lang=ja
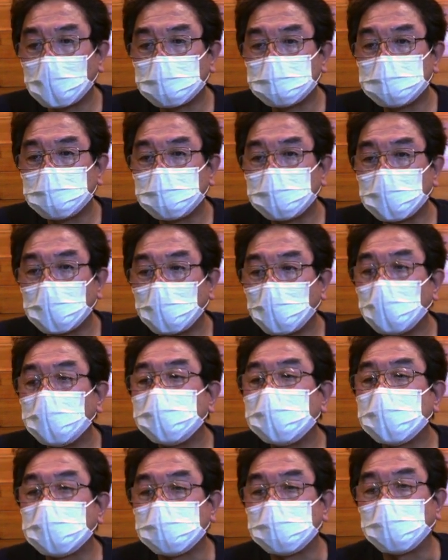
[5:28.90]
釣りが多
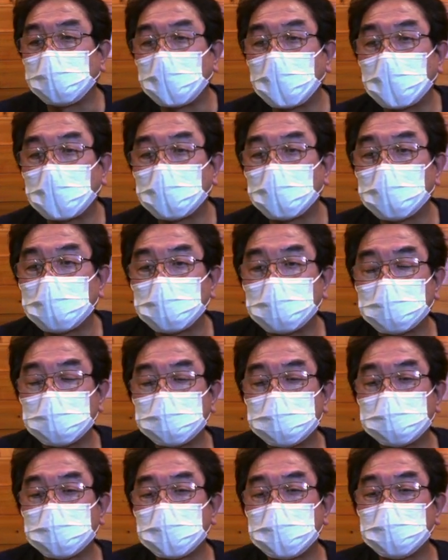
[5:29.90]
いんですよね。中
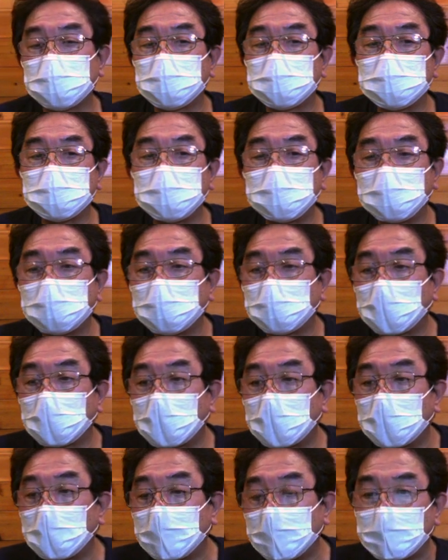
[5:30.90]
禅寺湖の釣りっていうの
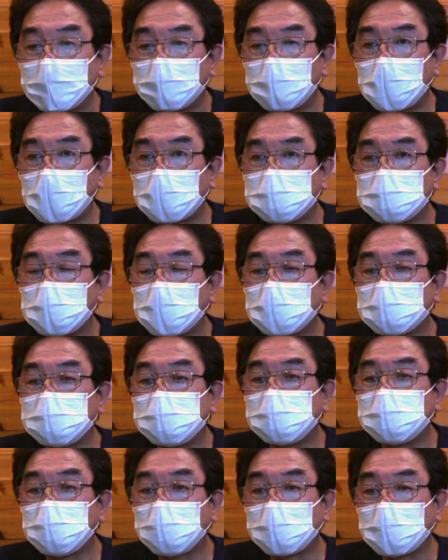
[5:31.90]
は真夏の
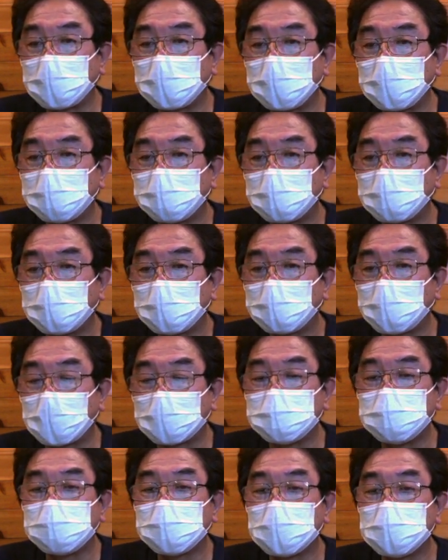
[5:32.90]
暑い時に、まあ
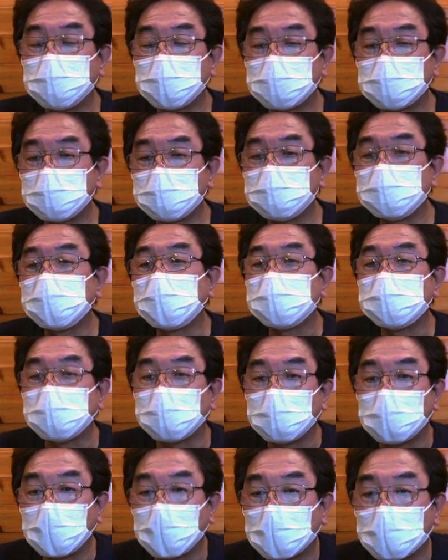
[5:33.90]
中禅寺湖は涼しいです
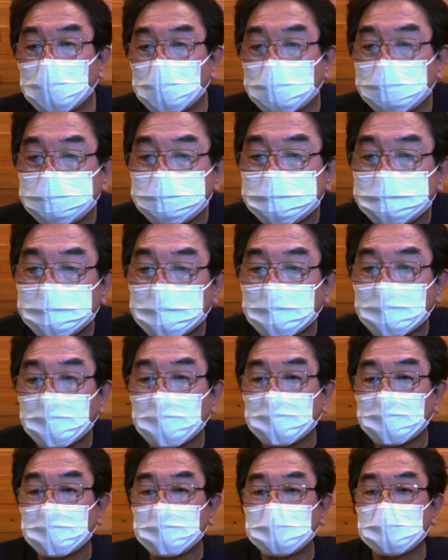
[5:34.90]
けどね、
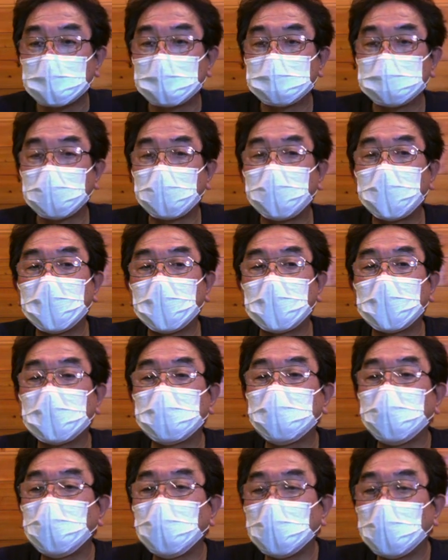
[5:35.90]
爽やか
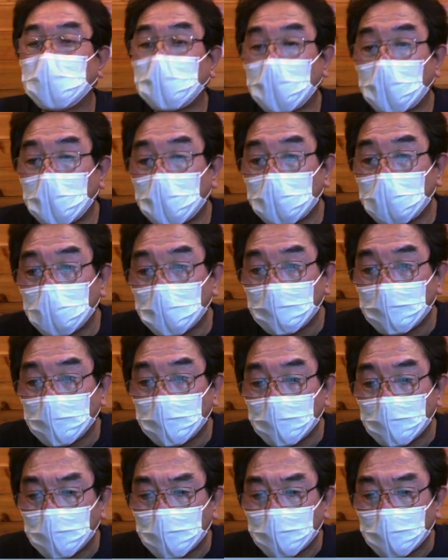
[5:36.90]
なところで
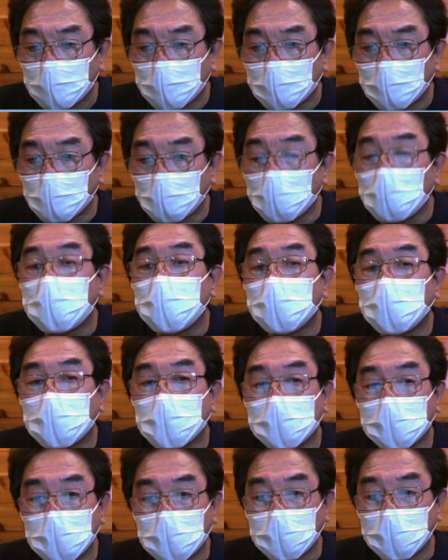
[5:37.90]
大物
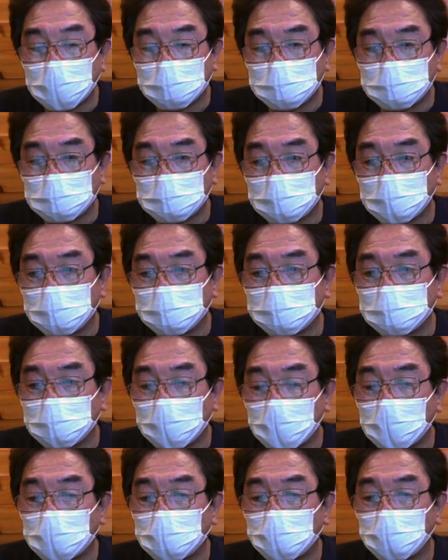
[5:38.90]
が狙えるっていうね、